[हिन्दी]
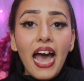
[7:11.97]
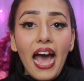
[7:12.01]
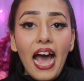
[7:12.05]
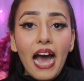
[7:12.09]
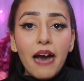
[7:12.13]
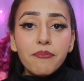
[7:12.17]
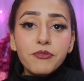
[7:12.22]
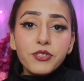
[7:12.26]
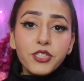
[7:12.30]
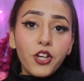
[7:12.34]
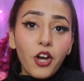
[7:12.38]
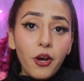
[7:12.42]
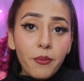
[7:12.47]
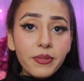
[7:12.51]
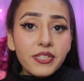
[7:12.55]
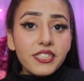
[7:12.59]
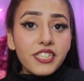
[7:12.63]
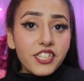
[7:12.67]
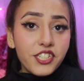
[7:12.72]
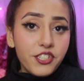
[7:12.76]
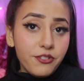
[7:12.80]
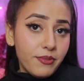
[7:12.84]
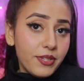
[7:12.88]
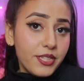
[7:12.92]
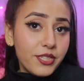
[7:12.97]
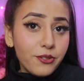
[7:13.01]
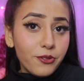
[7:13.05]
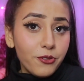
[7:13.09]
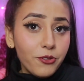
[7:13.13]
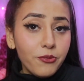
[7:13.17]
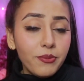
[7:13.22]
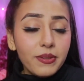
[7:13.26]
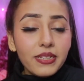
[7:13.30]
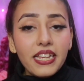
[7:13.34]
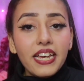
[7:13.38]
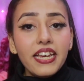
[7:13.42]
आप मुझे कमेंट सेक्शन में
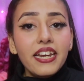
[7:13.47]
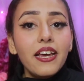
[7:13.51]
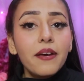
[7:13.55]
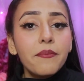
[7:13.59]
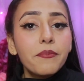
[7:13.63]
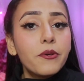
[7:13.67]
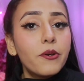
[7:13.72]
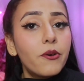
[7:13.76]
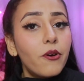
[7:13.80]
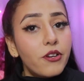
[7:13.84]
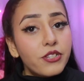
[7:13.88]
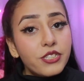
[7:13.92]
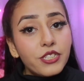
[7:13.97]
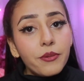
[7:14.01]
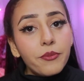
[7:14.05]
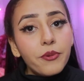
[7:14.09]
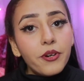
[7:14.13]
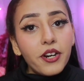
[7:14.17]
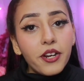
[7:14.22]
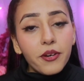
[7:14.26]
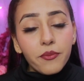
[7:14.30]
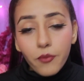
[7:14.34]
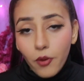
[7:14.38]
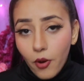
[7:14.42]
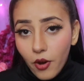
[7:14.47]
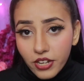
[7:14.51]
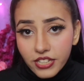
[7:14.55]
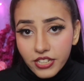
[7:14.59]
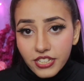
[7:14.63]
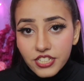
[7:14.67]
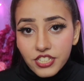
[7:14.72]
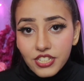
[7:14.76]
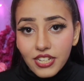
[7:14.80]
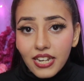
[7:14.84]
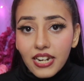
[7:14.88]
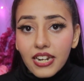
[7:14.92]
ज़रूर बताना आपको कौन सा प्रोडक्ट बहुत
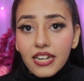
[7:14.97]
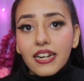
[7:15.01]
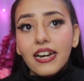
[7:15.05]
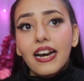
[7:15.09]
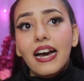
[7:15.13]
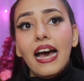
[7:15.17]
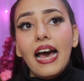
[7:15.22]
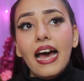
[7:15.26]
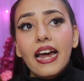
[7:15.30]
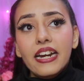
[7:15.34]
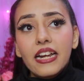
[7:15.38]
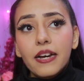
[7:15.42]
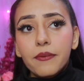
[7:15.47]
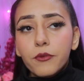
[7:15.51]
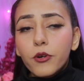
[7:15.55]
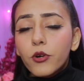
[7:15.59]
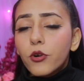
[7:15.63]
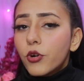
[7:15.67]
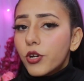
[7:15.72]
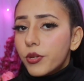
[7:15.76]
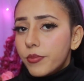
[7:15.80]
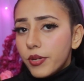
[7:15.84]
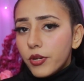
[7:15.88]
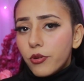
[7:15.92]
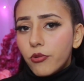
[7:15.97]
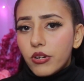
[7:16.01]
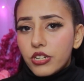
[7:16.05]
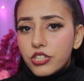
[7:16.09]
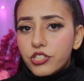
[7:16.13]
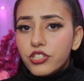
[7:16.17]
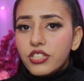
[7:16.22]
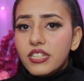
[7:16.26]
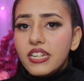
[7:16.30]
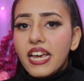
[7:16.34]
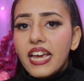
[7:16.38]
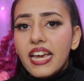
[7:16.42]
अच्छा लगा एंड आपको कोई भी
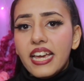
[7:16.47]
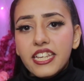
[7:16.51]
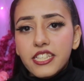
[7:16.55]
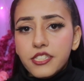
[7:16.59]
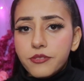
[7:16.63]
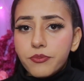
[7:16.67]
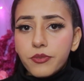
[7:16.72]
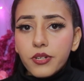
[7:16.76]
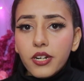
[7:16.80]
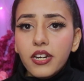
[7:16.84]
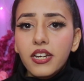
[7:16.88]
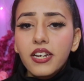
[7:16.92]
क्वेश्चन है इस